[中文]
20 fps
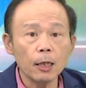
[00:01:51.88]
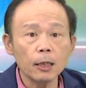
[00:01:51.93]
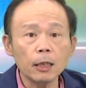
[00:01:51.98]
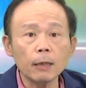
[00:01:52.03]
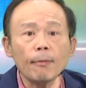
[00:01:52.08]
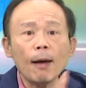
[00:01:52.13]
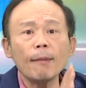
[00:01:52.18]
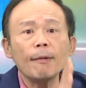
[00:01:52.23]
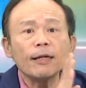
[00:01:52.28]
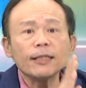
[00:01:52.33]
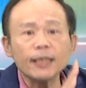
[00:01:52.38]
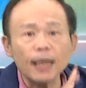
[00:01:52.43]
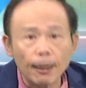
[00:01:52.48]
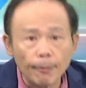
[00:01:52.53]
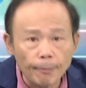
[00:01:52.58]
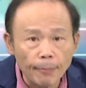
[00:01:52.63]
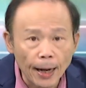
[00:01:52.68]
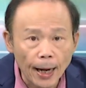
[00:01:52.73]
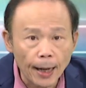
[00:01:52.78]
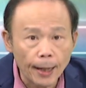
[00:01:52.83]
你慢慢
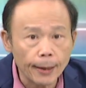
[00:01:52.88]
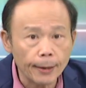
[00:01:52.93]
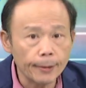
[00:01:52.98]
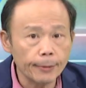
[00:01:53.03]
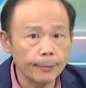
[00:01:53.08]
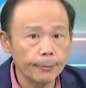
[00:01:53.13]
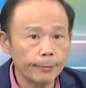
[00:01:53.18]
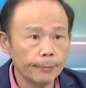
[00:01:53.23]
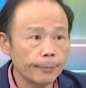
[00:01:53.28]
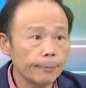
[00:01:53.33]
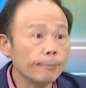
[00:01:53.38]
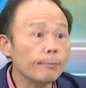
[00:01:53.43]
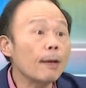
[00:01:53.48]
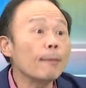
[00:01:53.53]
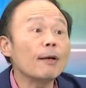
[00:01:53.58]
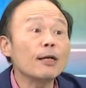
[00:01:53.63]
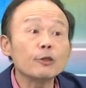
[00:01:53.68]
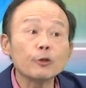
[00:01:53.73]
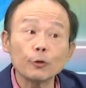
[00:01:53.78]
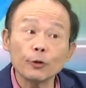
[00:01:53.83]
等吧，慢
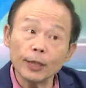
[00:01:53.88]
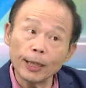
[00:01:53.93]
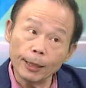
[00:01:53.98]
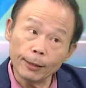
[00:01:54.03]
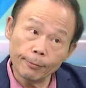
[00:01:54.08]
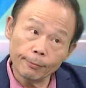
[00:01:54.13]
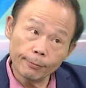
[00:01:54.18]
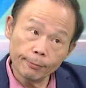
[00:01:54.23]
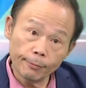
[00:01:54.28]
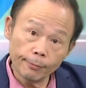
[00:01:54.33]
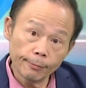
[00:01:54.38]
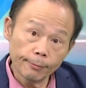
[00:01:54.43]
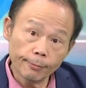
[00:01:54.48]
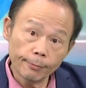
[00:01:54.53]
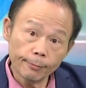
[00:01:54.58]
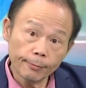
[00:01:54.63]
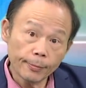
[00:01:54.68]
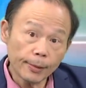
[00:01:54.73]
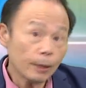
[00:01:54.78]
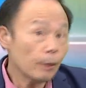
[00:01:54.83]
慢处理。
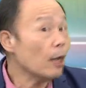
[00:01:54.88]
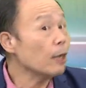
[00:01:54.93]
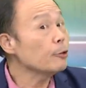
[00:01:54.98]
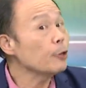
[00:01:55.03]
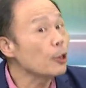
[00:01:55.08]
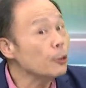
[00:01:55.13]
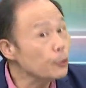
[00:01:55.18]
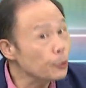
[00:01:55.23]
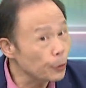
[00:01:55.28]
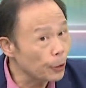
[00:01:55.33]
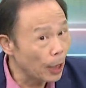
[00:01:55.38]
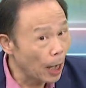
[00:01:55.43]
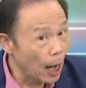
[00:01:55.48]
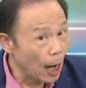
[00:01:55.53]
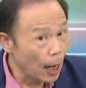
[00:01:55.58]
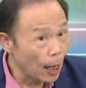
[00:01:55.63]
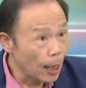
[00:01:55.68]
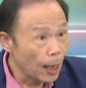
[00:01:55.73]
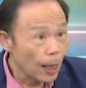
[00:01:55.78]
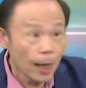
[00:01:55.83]
因为要选举
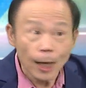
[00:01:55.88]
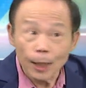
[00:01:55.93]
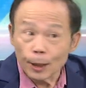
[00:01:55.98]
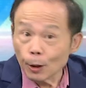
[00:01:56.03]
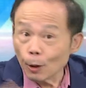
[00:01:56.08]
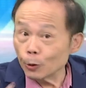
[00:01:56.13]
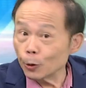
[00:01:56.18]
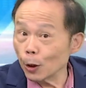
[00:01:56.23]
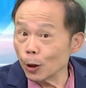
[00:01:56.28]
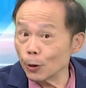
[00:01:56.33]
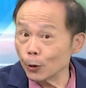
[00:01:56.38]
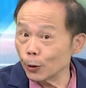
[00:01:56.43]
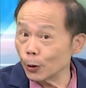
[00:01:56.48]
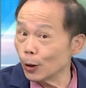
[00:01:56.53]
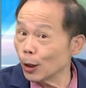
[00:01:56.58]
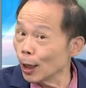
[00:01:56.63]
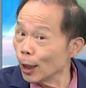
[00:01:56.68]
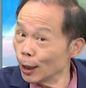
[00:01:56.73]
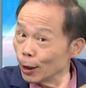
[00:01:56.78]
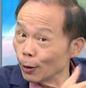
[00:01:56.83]
啦，有选
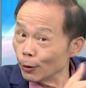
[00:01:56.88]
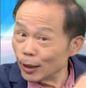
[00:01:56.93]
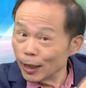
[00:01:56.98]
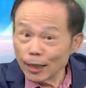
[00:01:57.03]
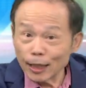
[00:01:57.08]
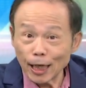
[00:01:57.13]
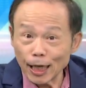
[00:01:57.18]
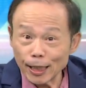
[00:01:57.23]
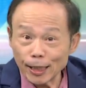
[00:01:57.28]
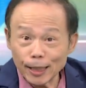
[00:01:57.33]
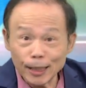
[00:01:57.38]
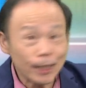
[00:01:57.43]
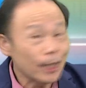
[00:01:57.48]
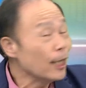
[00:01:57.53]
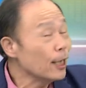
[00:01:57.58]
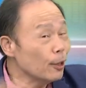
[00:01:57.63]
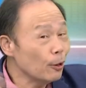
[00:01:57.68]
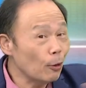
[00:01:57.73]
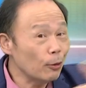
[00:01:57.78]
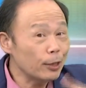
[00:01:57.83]
举，有进电视，
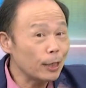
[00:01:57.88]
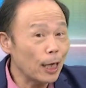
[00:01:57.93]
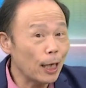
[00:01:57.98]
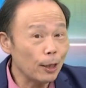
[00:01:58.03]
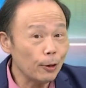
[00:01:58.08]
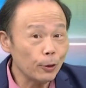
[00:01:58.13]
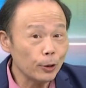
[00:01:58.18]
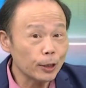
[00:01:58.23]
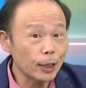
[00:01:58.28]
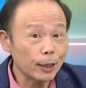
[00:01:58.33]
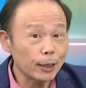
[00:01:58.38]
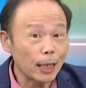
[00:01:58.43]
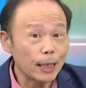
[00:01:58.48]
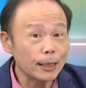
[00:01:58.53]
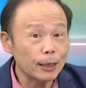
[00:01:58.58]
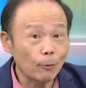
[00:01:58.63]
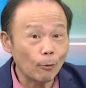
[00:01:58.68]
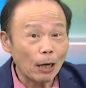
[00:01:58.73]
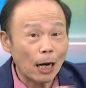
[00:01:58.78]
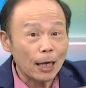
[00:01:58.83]
有这些绿色电
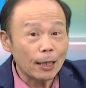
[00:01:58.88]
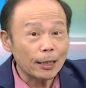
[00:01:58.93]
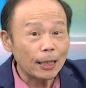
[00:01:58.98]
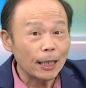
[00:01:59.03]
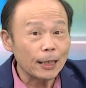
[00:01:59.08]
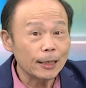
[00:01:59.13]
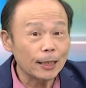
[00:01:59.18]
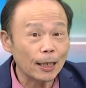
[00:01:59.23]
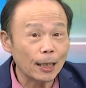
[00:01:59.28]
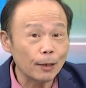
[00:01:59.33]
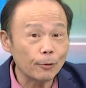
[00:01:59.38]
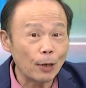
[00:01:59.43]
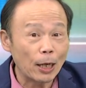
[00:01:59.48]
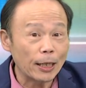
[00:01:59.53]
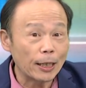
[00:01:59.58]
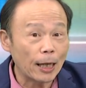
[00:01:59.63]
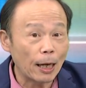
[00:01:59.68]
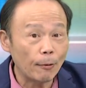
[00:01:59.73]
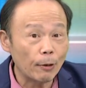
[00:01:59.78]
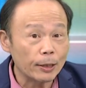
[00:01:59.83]
视。我刚刚跟这个远
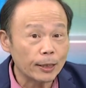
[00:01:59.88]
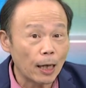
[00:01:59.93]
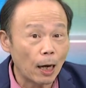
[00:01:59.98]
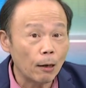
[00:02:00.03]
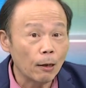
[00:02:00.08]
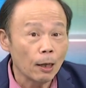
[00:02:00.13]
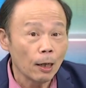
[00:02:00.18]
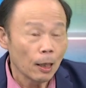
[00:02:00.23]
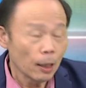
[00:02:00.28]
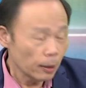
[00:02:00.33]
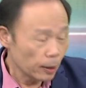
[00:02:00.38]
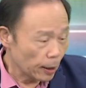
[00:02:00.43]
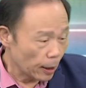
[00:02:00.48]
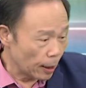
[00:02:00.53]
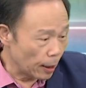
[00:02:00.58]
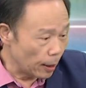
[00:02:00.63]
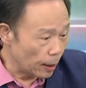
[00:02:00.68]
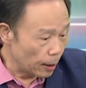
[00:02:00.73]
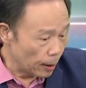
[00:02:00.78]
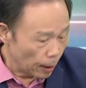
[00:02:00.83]
仪开玩笑，这
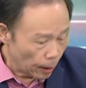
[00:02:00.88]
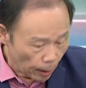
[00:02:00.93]
个